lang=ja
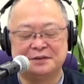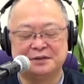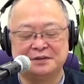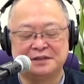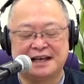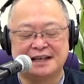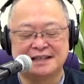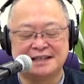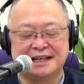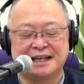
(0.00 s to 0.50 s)
大
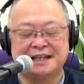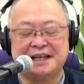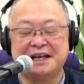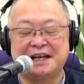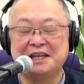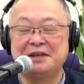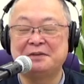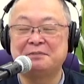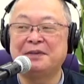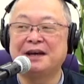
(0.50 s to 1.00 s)
阪市課題
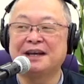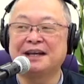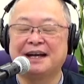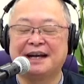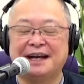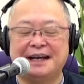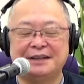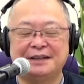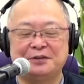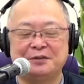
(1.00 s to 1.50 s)
いっぱい
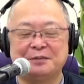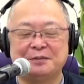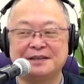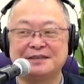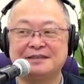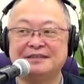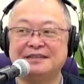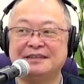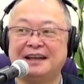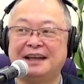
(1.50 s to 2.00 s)
抱えておりま
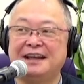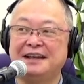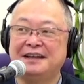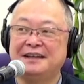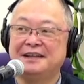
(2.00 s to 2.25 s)
すんで、